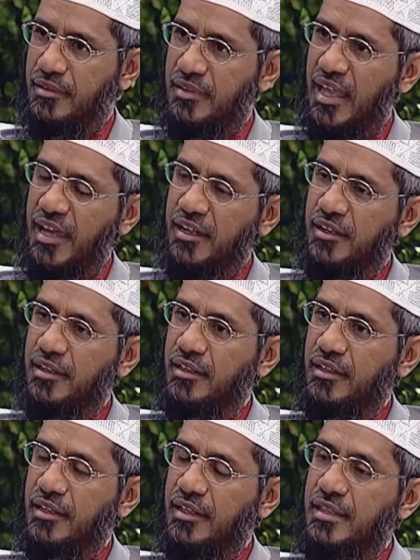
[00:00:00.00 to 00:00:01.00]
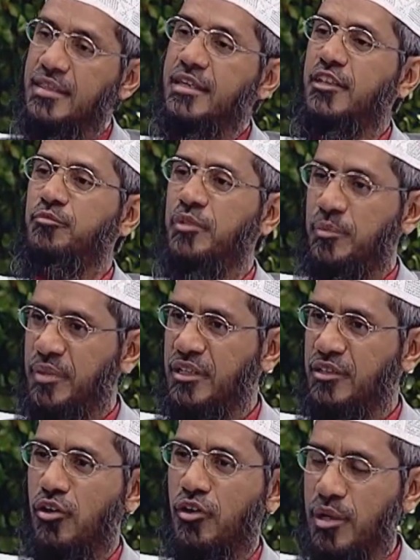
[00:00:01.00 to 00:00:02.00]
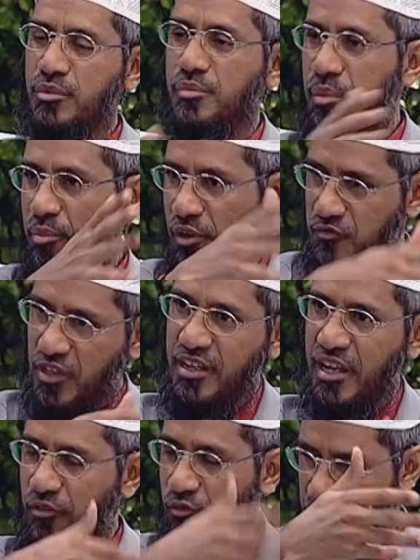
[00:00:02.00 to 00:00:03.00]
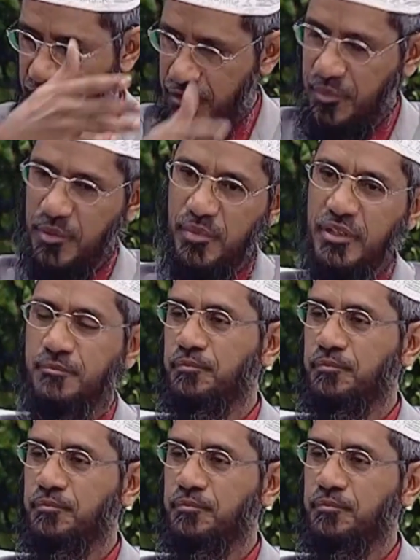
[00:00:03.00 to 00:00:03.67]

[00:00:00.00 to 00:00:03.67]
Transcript: যে এই লোকগুলো তার মানে যারা বেহেস্তে যাবে ন্যায়নিষ্ঠ